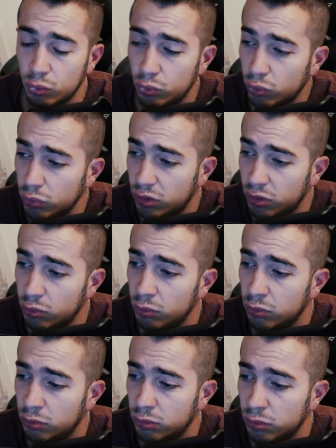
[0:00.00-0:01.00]
tous ceux qui
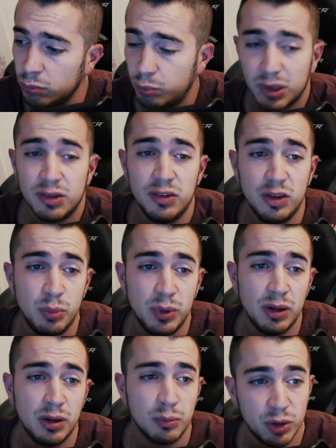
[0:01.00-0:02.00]
ont
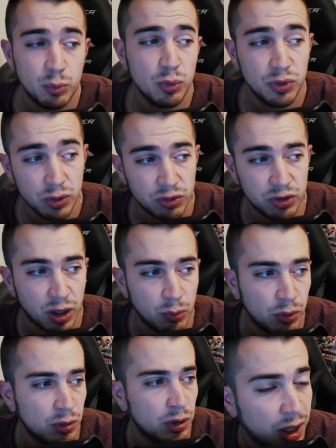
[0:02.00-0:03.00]
participé un petit peu
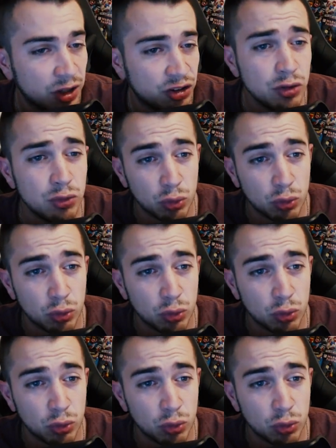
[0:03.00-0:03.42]
financièrement à la chaîne,